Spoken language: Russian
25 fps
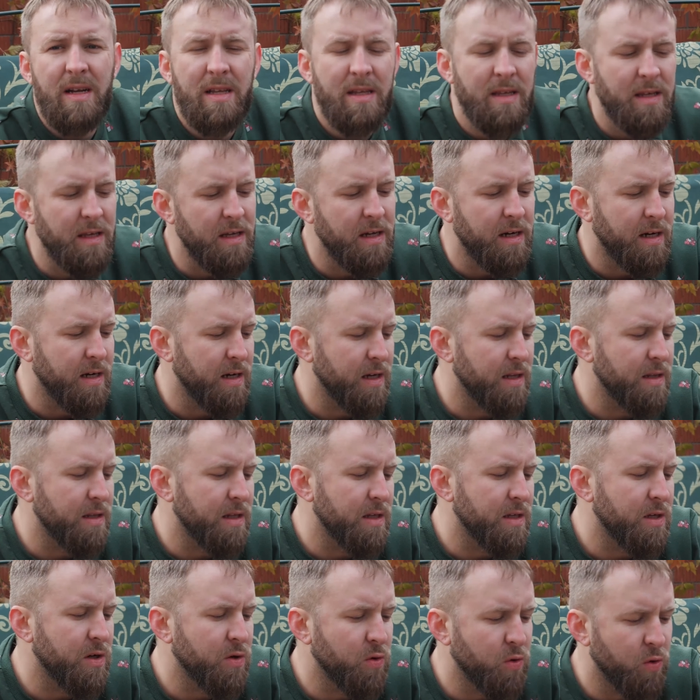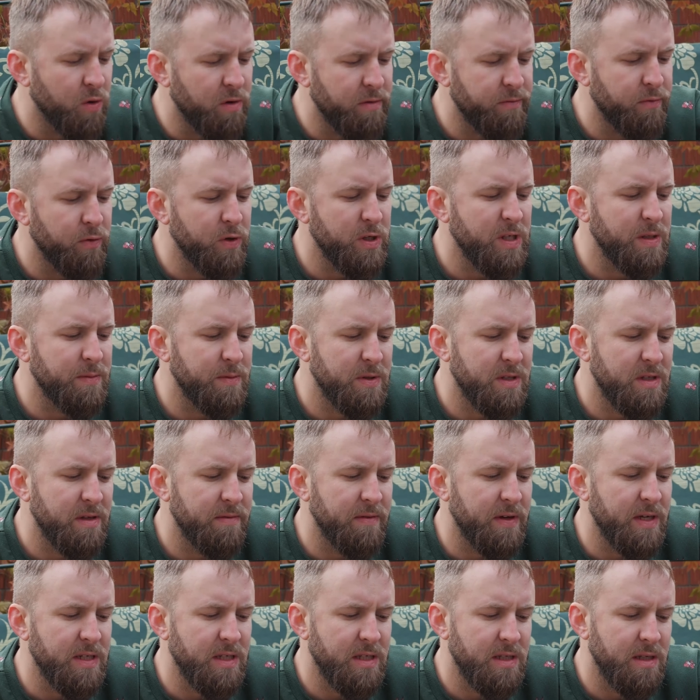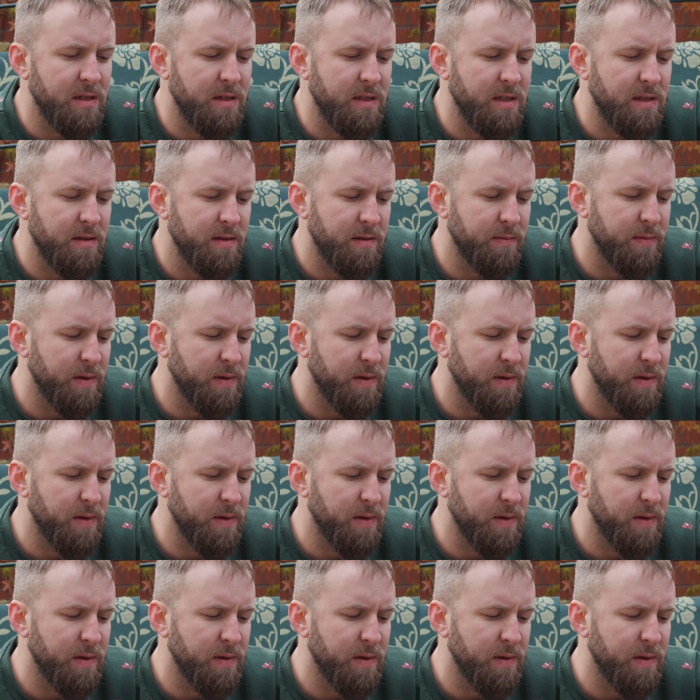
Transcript: Nikon Nikkor 8200.